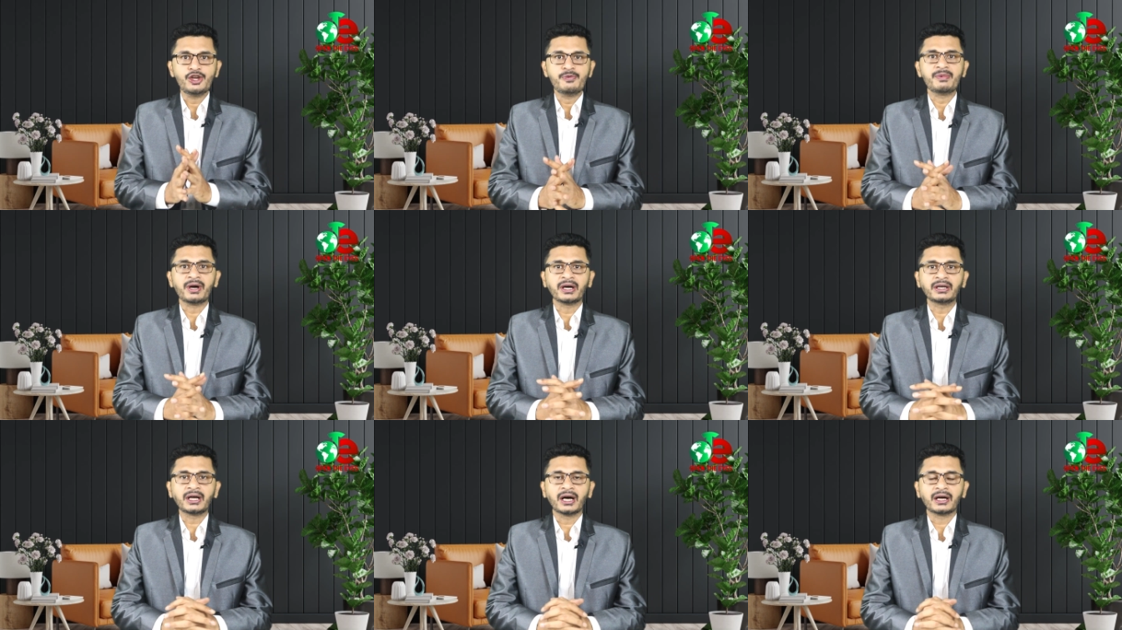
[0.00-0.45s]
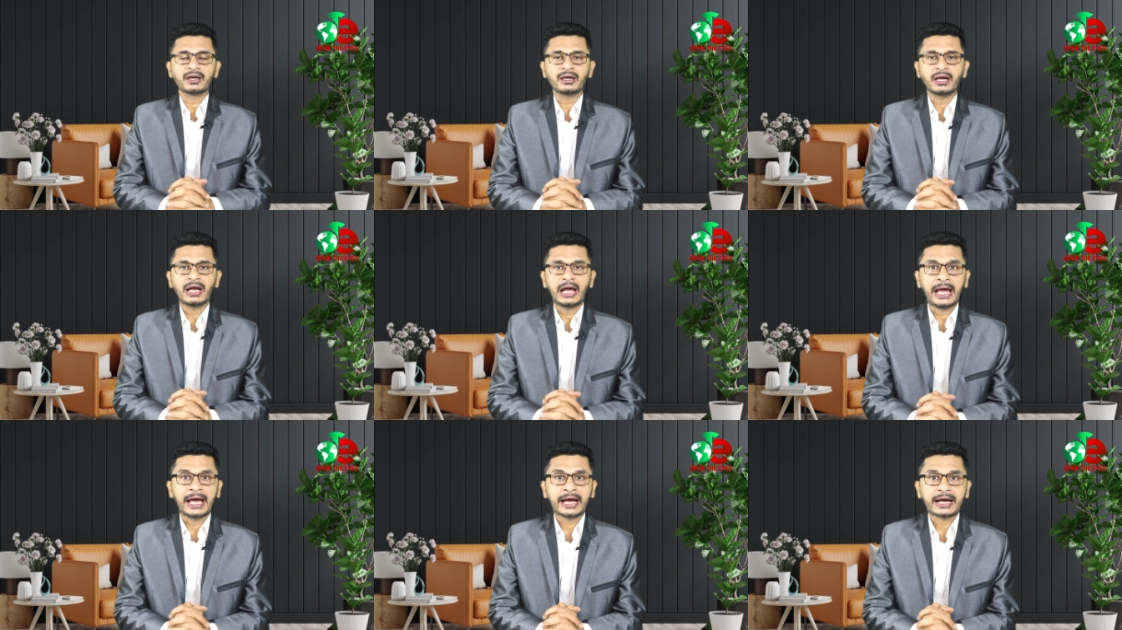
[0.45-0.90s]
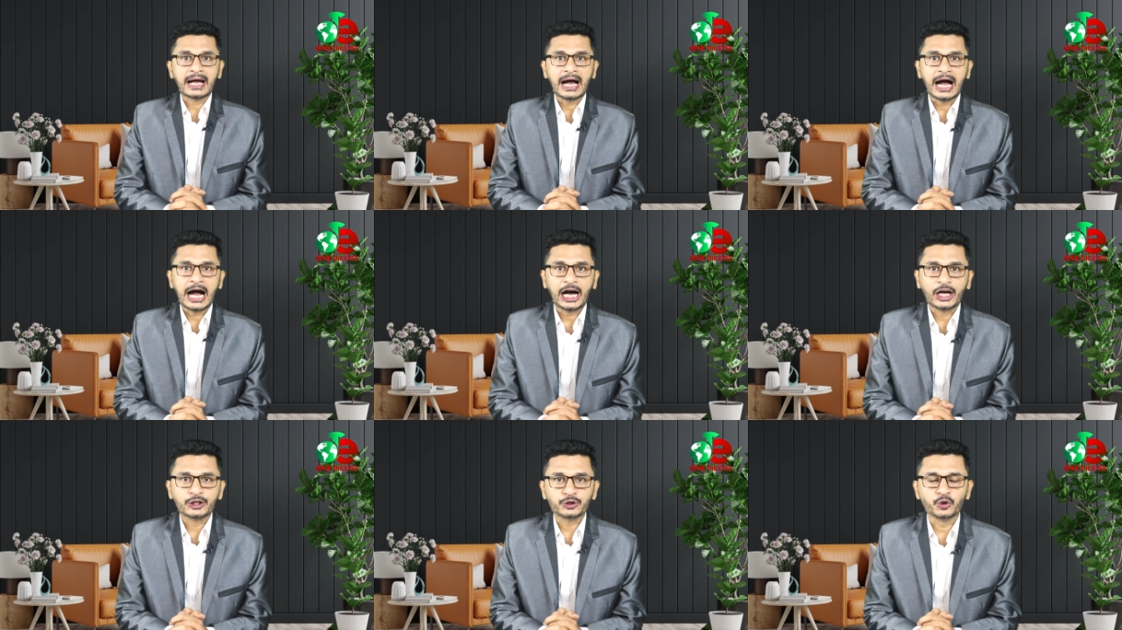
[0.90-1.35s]
ইমরান খান এক
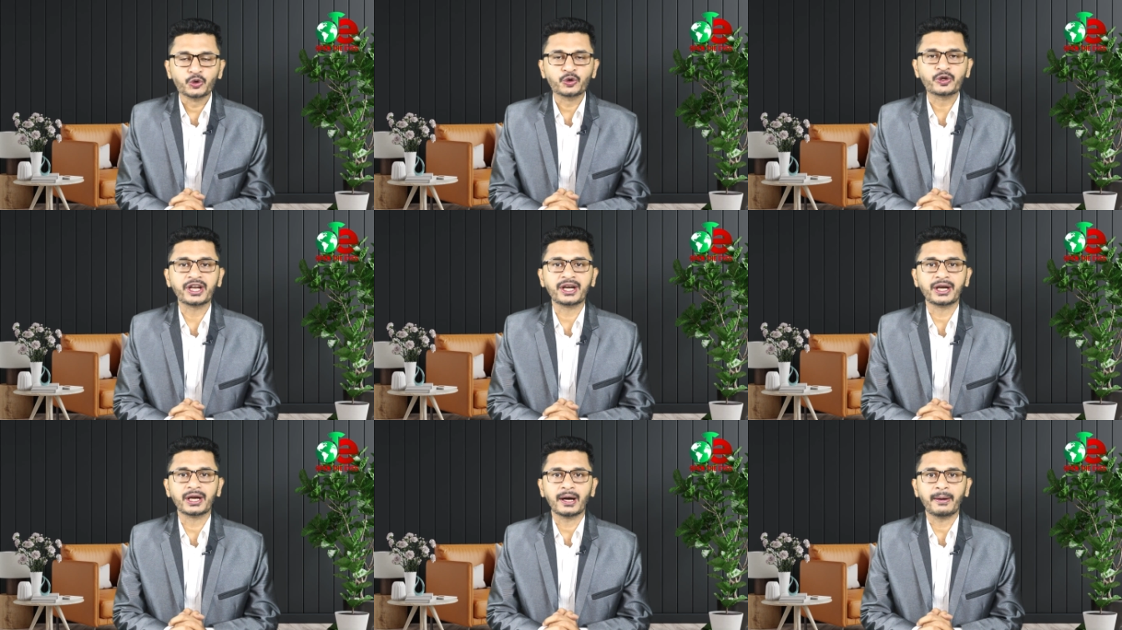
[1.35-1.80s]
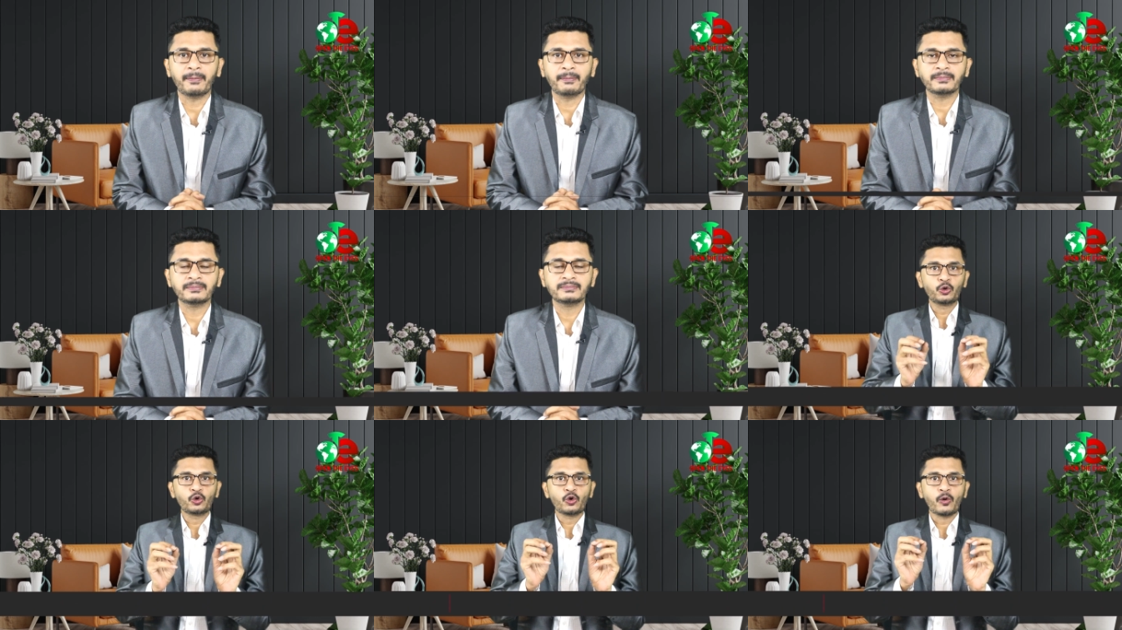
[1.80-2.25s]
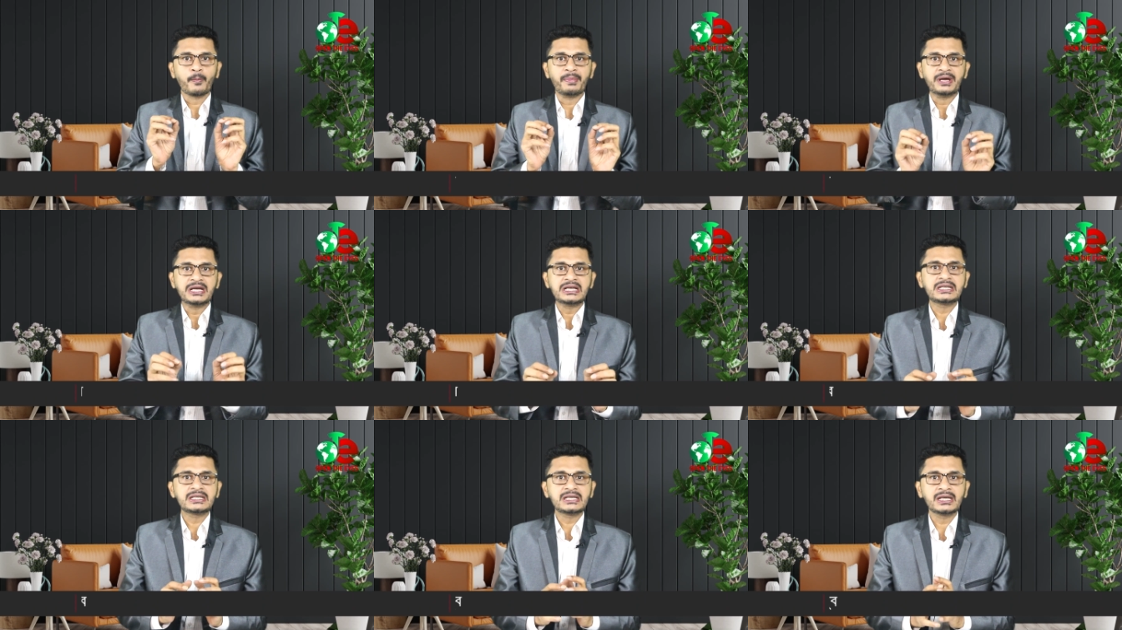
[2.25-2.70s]
আতঙ্কের নাম পুরো
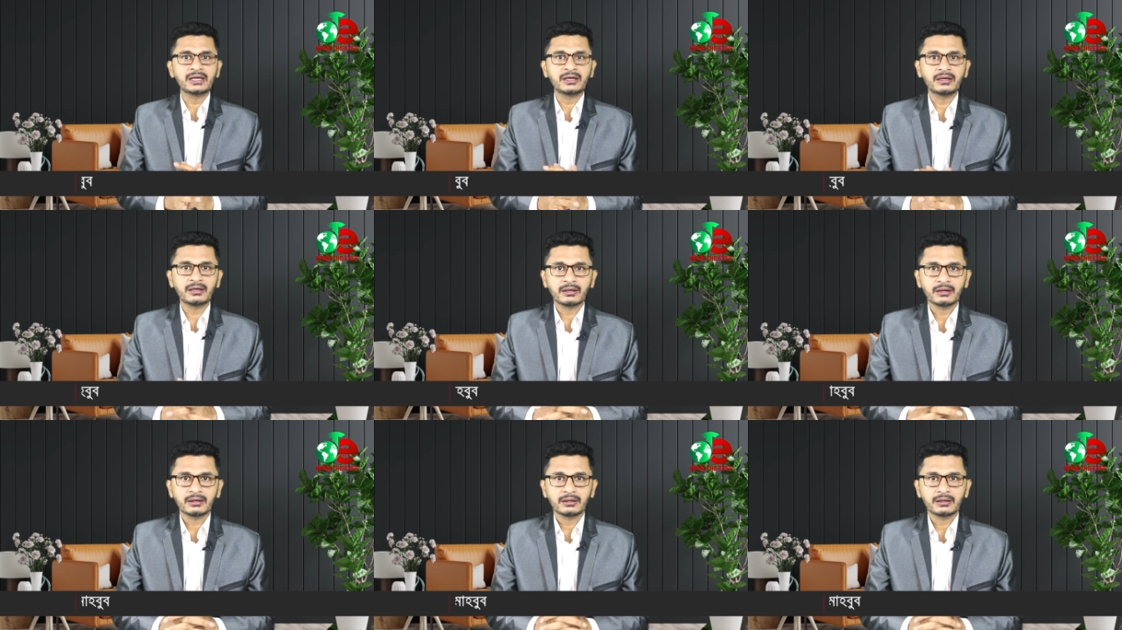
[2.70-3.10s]
বিশ্বের